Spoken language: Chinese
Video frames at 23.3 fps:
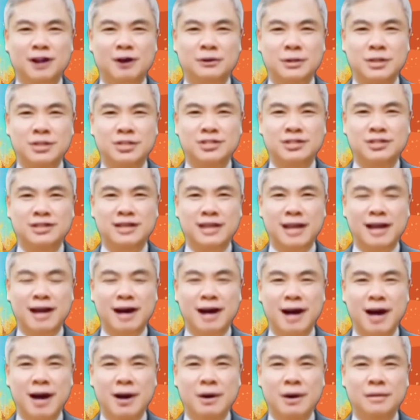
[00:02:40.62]
导师
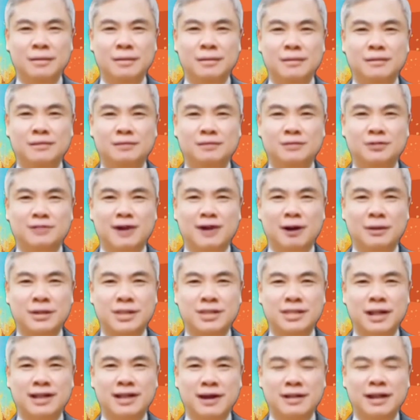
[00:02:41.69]
啊，导
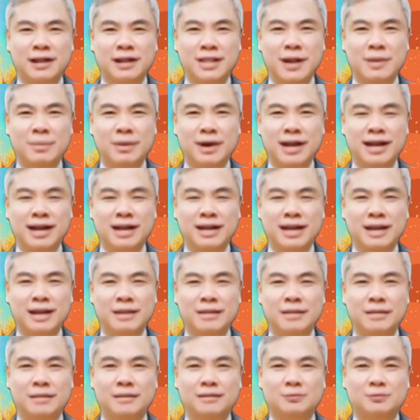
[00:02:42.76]
师啊，那导师也不理你，